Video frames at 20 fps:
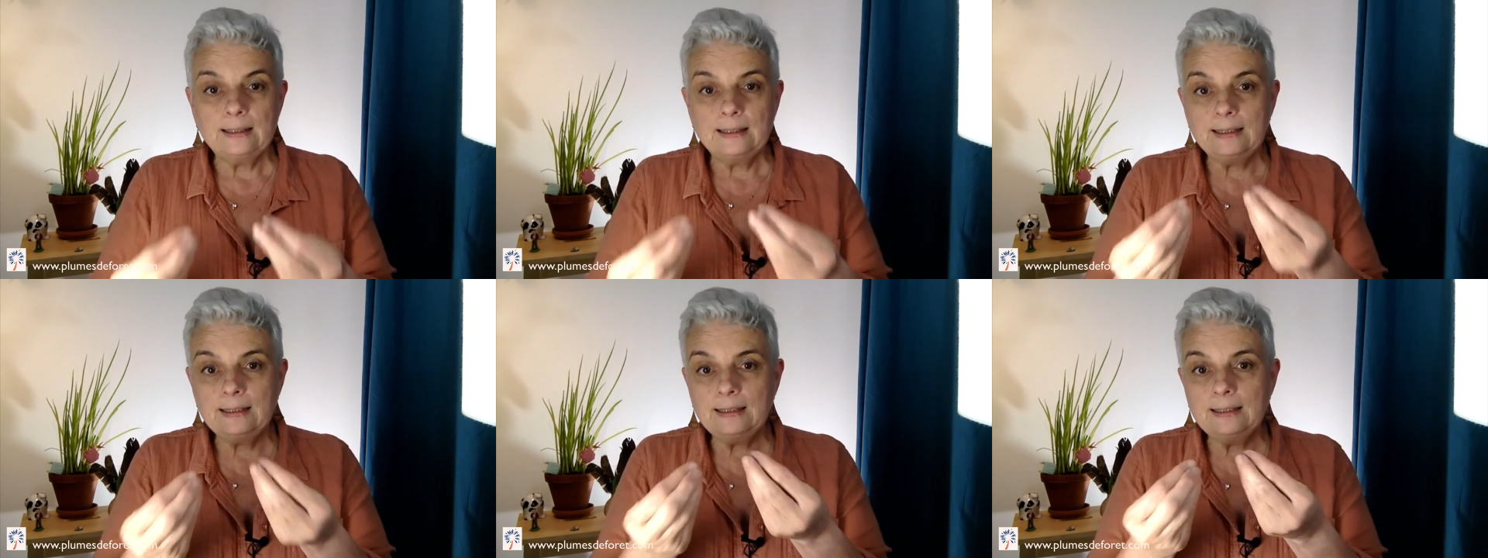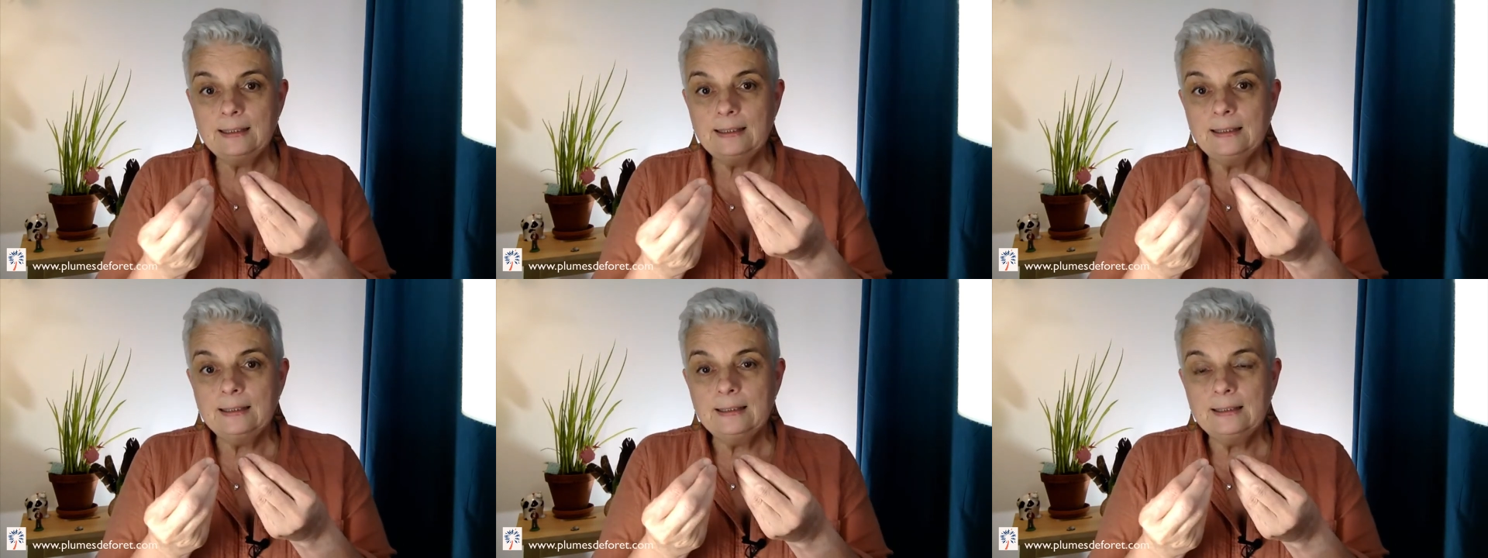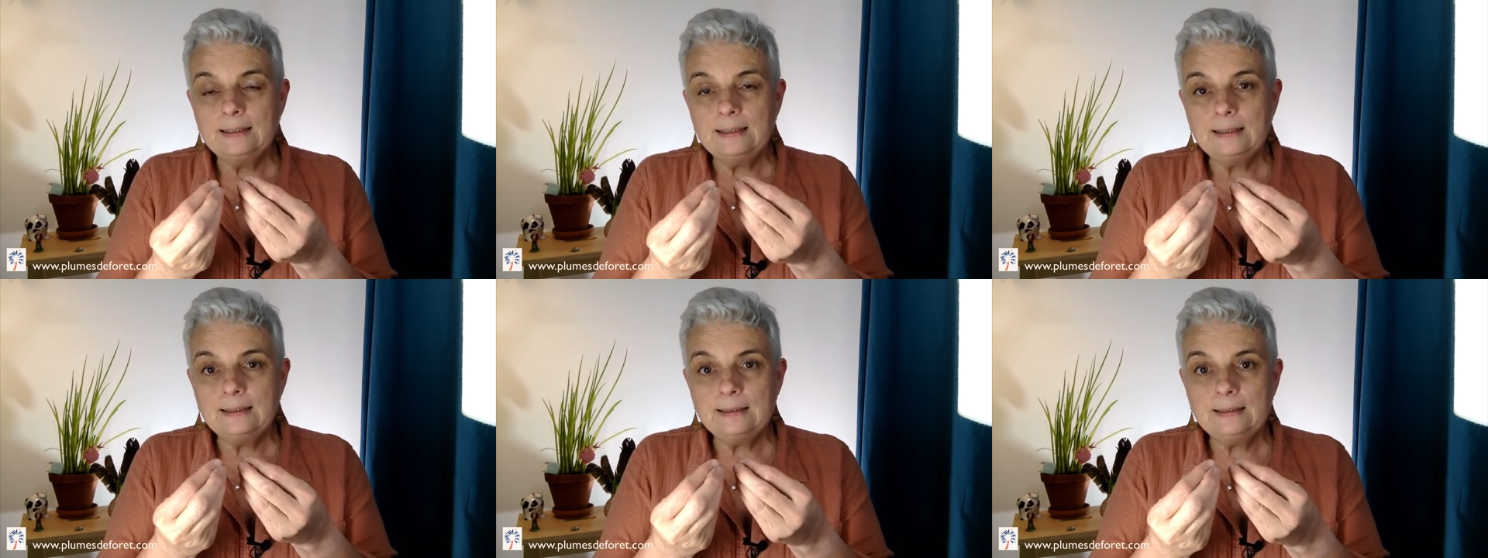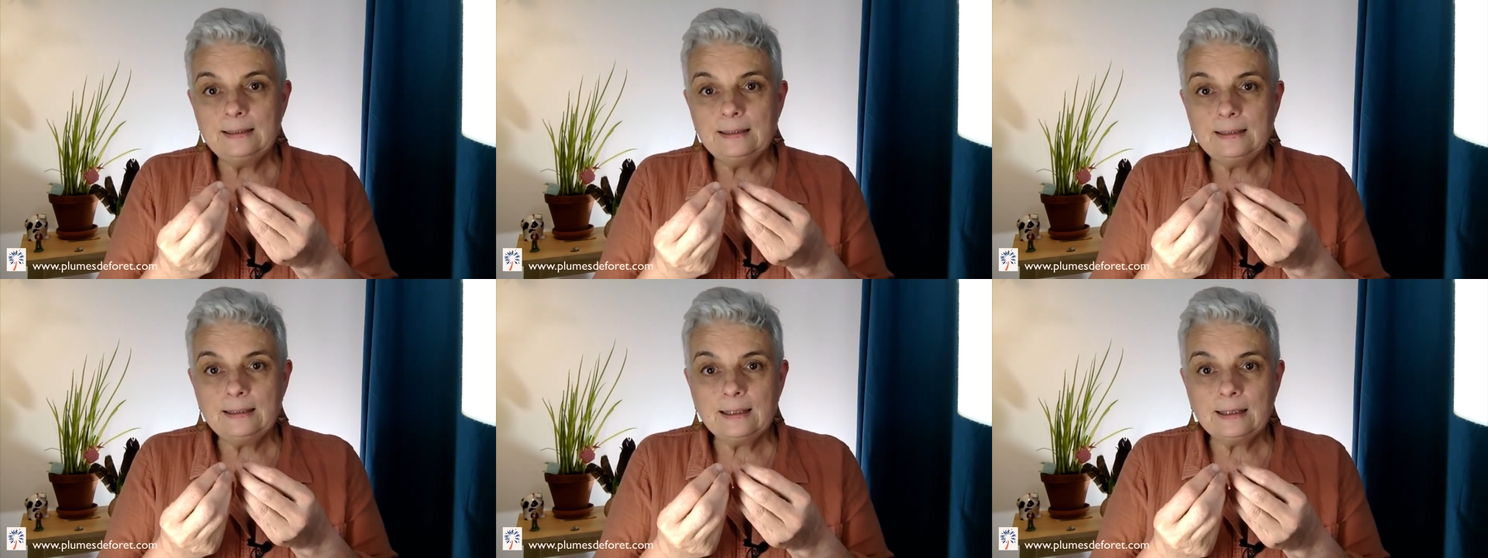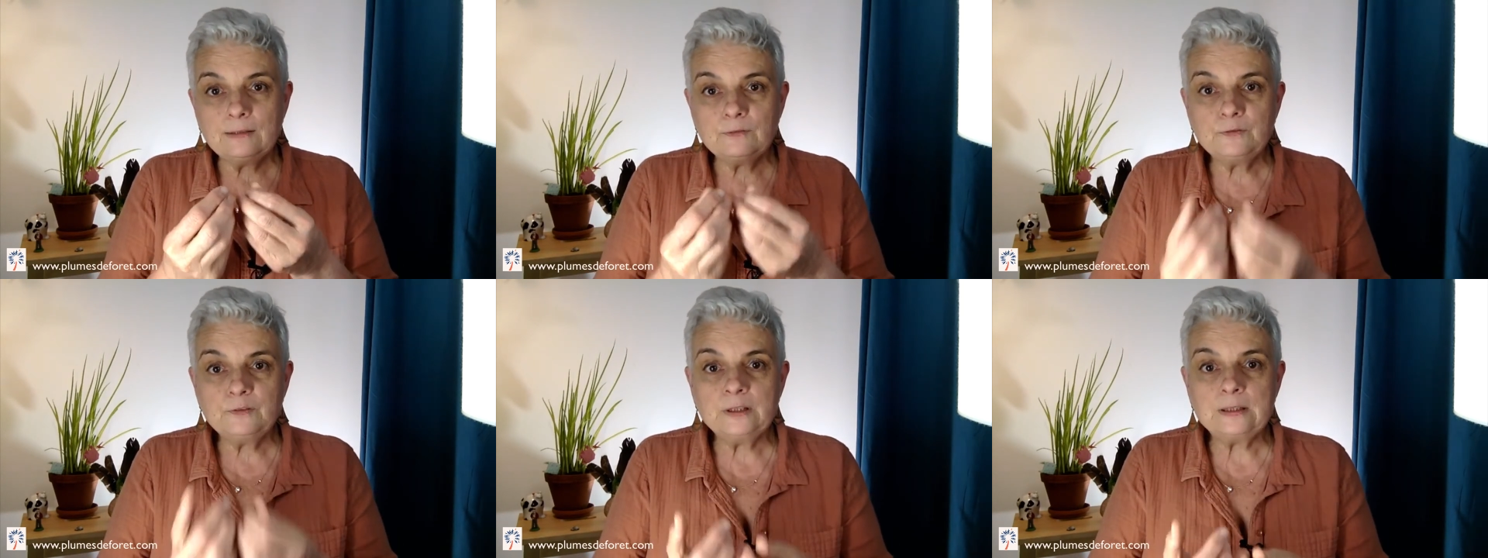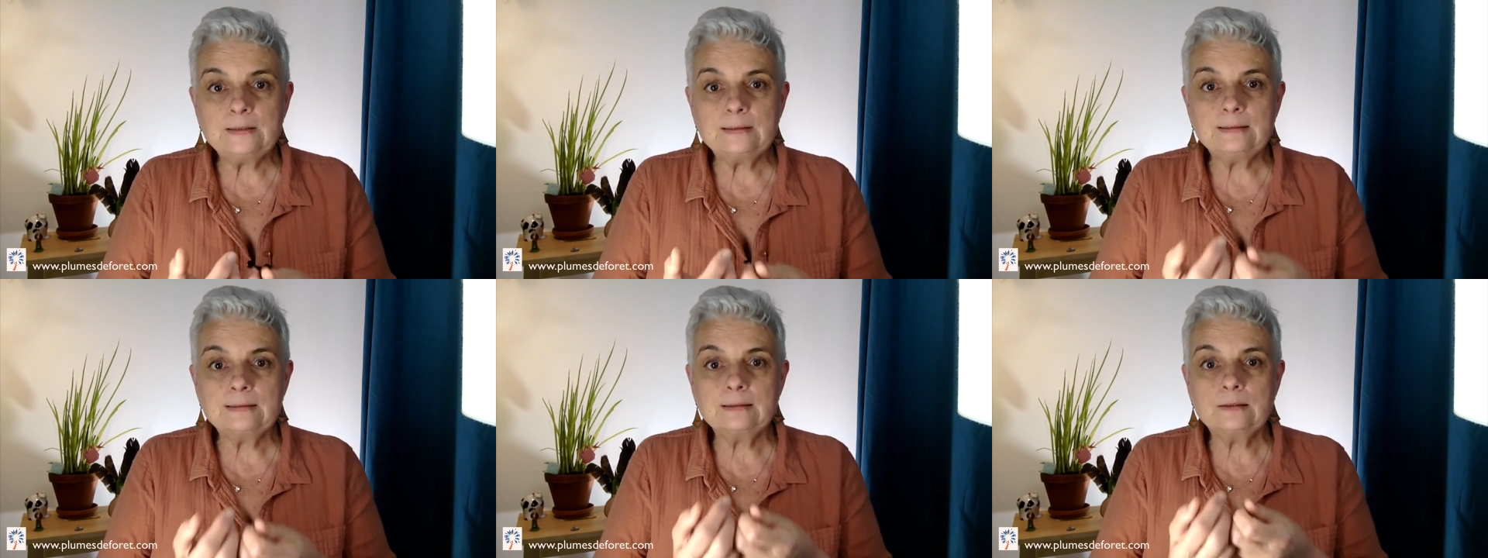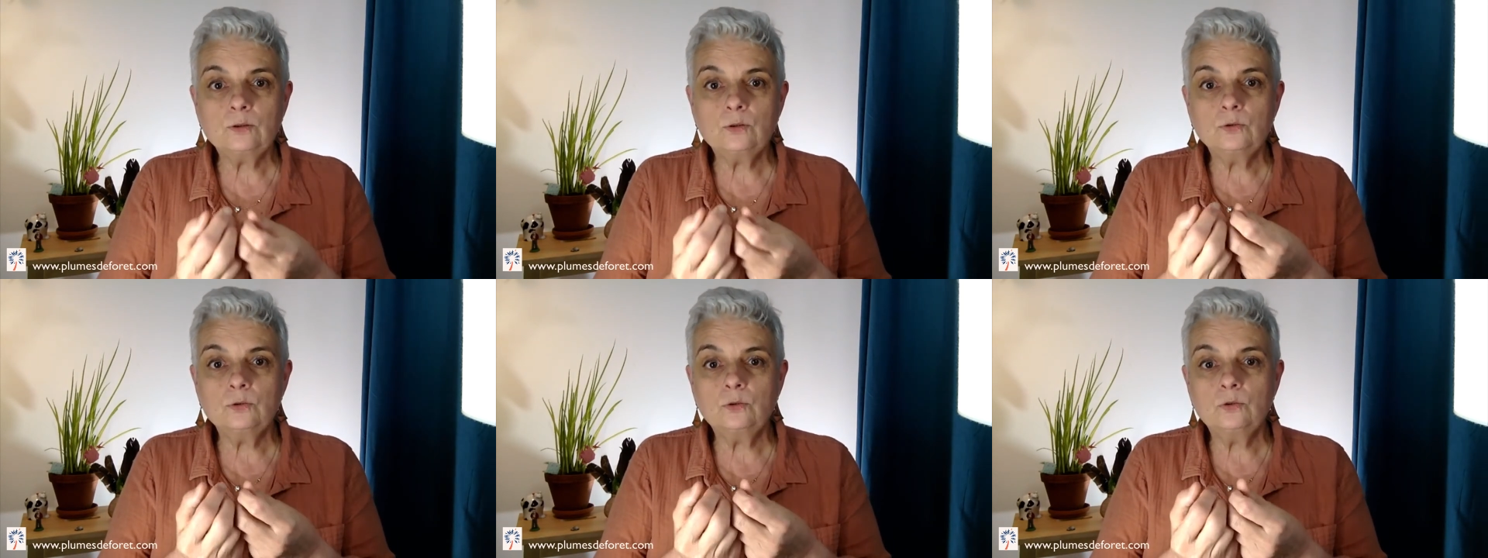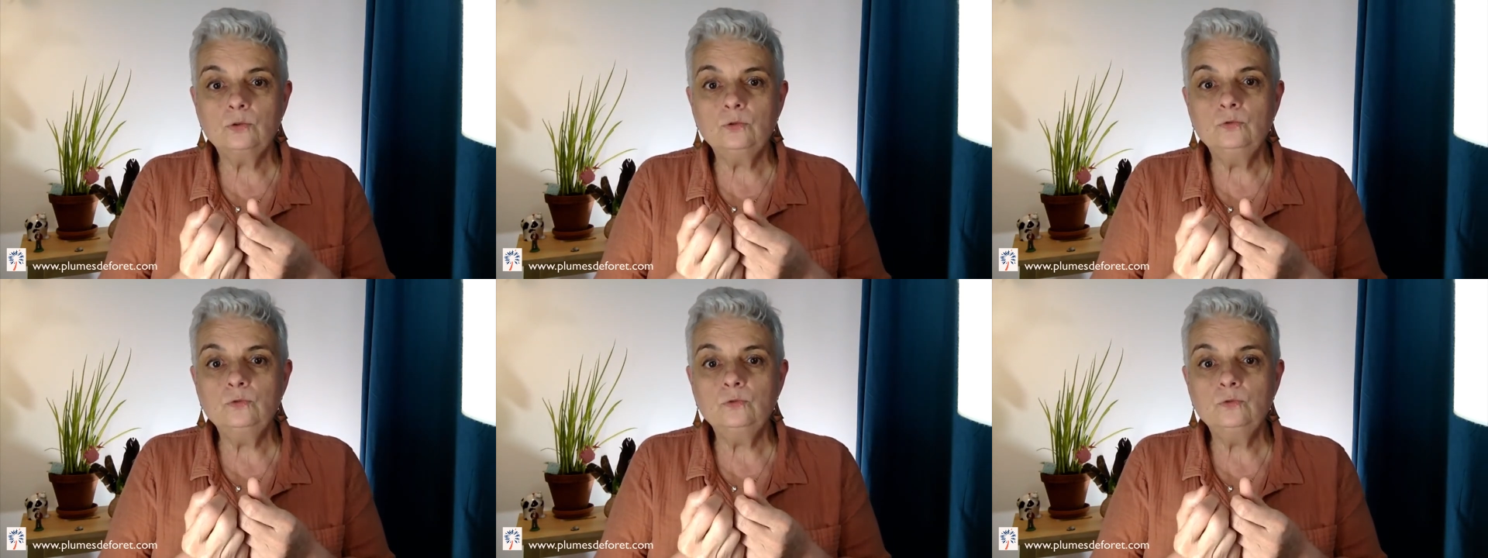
Et l'invite que,